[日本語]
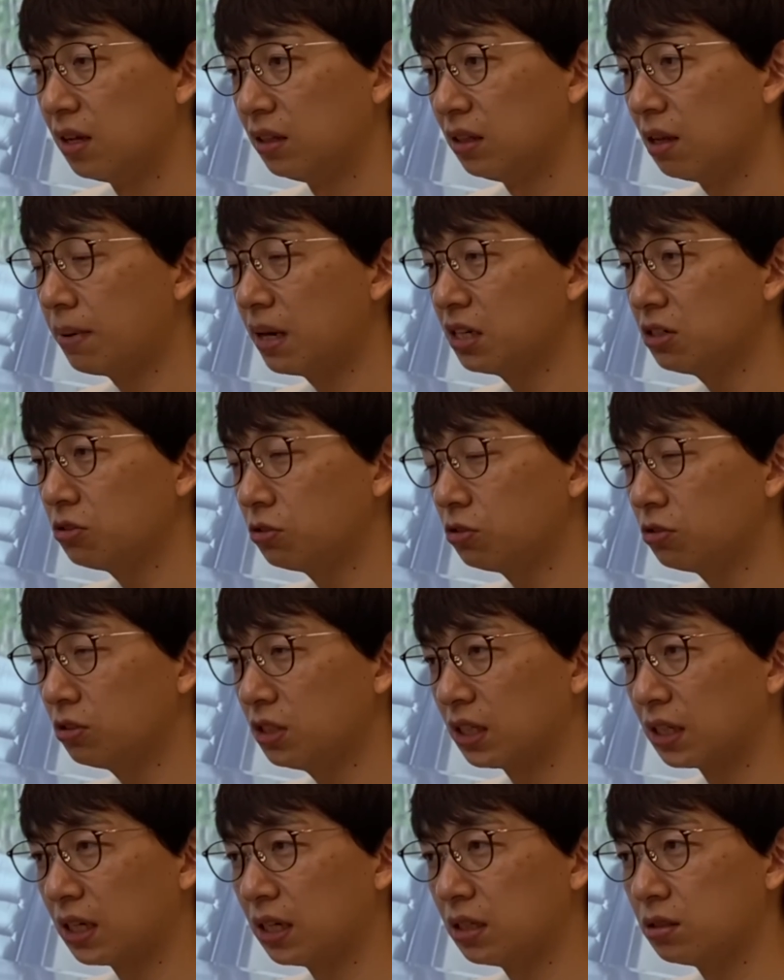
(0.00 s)
で、買収す
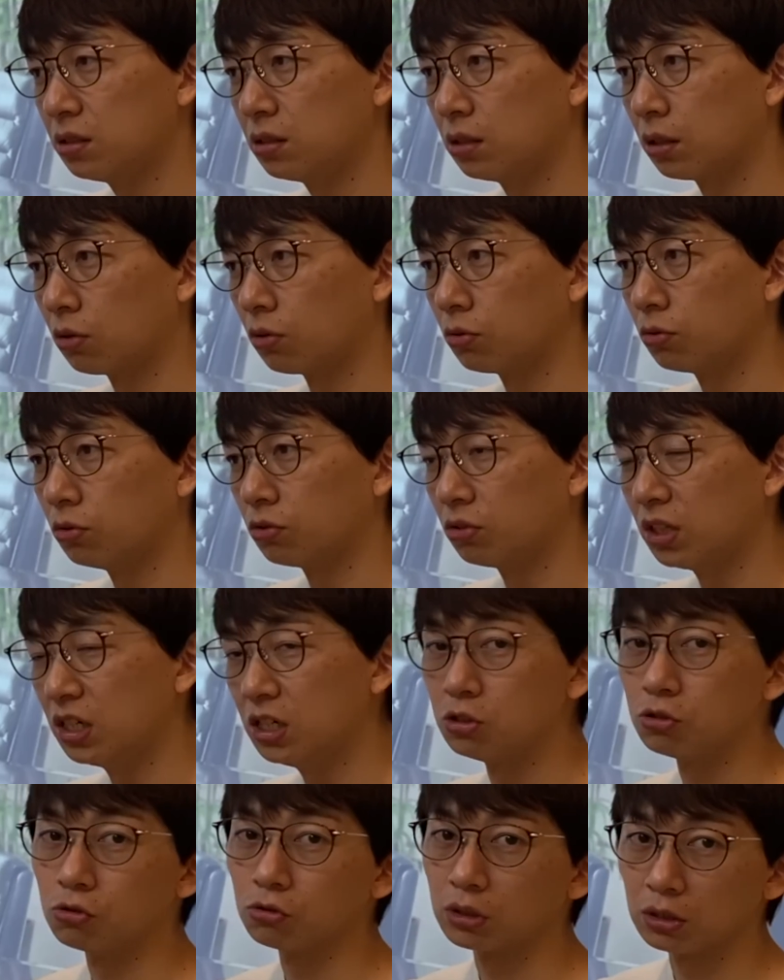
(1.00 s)
るに関しては極力いい条